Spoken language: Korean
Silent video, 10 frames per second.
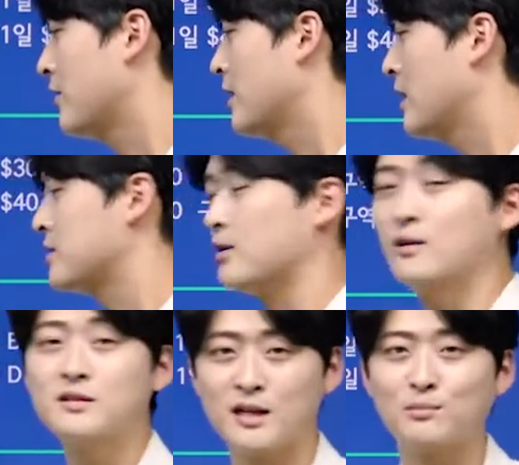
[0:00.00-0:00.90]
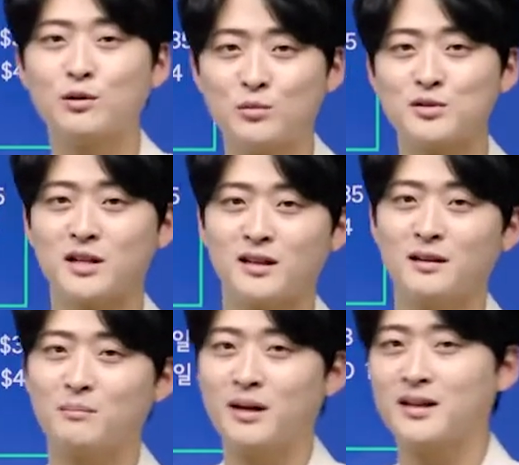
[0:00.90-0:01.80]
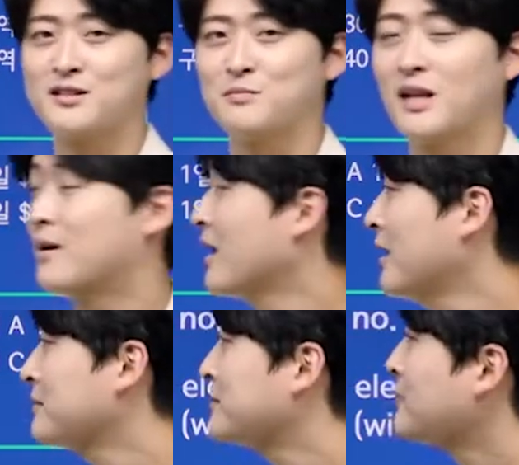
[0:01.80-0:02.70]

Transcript: 연계해서 잘 풀어보시길 바라겠습니다. 오케이?